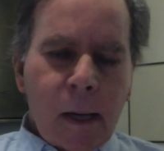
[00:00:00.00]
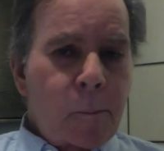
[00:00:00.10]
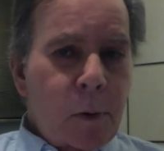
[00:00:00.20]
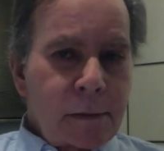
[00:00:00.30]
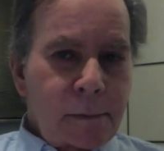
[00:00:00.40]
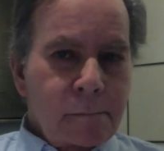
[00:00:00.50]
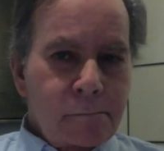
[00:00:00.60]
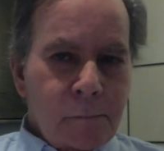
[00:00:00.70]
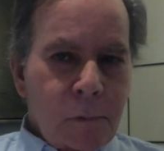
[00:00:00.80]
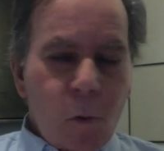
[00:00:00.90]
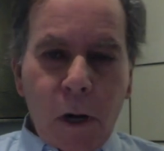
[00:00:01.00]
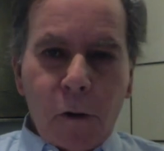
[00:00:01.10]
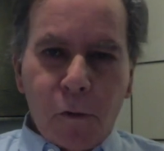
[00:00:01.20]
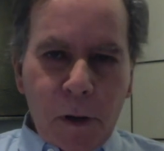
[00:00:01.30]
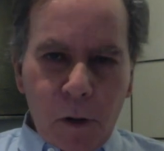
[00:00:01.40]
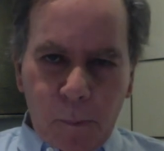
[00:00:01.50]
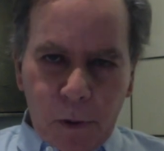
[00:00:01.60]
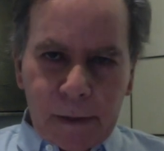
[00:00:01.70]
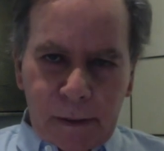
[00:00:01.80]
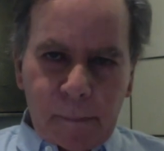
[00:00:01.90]
Pues un año y medio
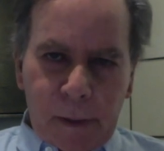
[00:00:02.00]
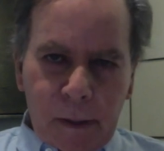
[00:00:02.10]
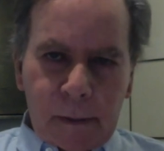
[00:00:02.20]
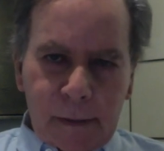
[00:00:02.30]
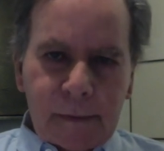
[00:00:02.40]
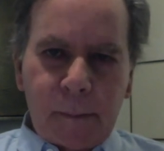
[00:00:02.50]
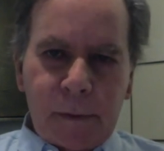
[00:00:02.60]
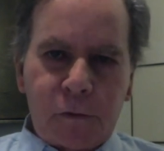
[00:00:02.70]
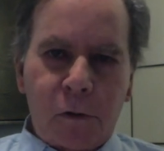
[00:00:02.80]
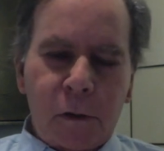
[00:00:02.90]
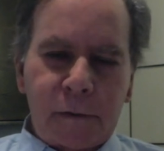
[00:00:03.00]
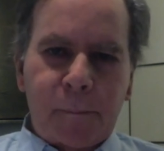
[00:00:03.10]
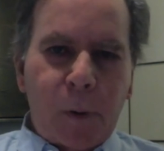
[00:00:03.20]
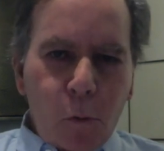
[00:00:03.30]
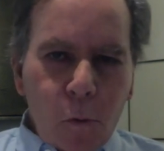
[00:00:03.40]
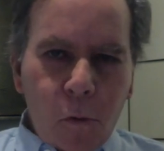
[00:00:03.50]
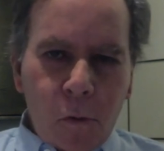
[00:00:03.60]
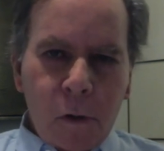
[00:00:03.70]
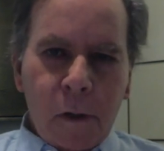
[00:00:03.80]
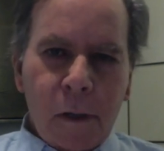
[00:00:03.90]
después de esta, misión se produjo.
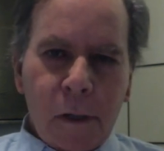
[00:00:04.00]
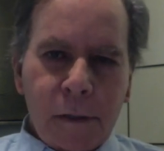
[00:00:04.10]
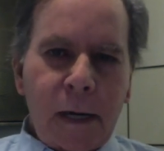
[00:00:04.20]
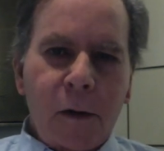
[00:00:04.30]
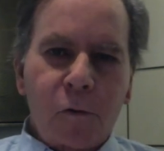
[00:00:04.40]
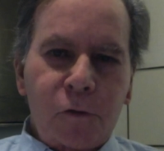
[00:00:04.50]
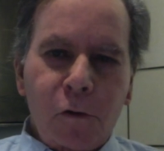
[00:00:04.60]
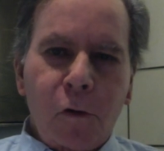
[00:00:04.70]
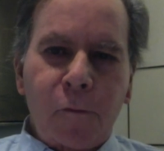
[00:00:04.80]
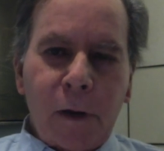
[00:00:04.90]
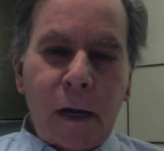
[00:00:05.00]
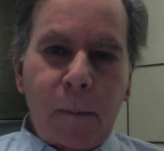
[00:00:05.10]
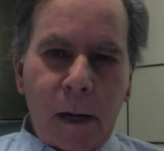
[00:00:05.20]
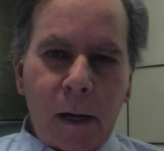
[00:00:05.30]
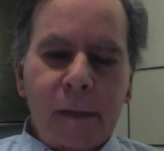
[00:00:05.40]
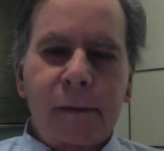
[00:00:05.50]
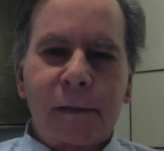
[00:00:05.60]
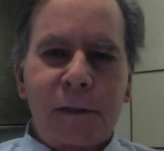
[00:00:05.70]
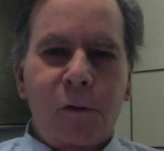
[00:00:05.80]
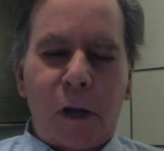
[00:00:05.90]
Ya el genocidio no fue en cámara lenta,
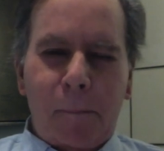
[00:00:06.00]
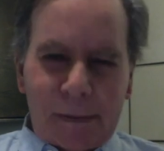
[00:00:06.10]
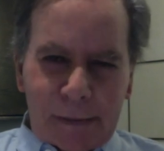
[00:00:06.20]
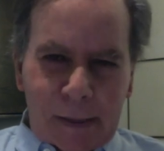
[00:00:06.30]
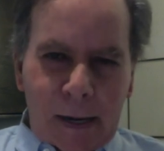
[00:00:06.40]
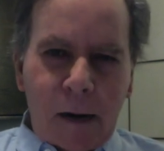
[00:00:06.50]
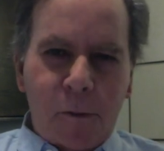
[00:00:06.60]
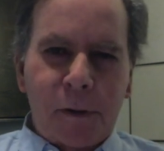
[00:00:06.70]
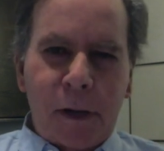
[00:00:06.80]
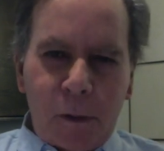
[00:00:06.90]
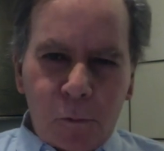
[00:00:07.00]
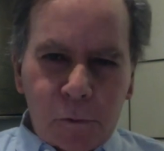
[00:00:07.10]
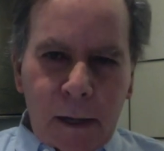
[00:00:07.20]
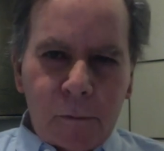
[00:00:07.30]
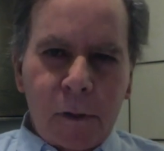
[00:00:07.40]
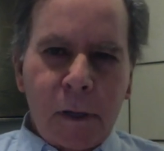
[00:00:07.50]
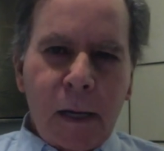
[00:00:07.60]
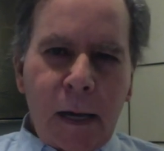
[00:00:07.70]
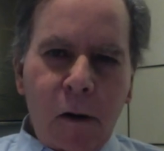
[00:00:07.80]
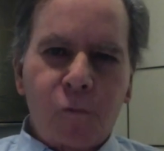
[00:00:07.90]
sino que masacraron y ejecutaron
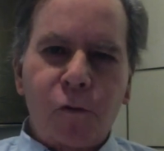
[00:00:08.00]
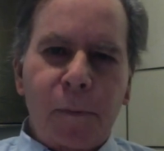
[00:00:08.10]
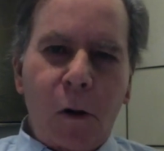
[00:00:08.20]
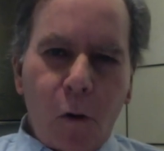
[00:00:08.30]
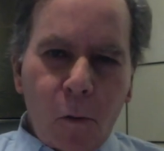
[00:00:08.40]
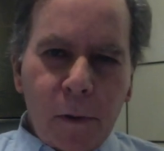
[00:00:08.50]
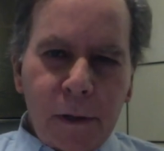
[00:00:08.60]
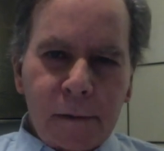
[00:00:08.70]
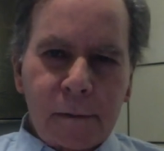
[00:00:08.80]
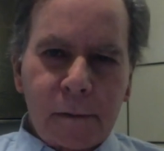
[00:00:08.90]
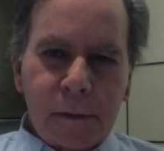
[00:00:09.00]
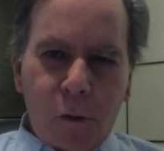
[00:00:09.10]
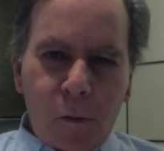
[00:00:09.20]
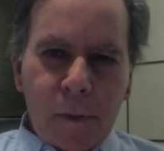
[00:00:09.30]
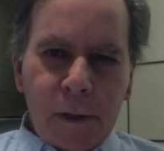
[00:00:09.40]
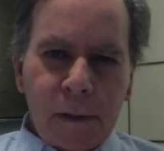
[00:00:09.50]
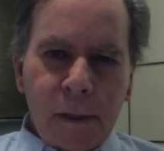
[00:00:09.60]
a 8.000 jóvenes y hombres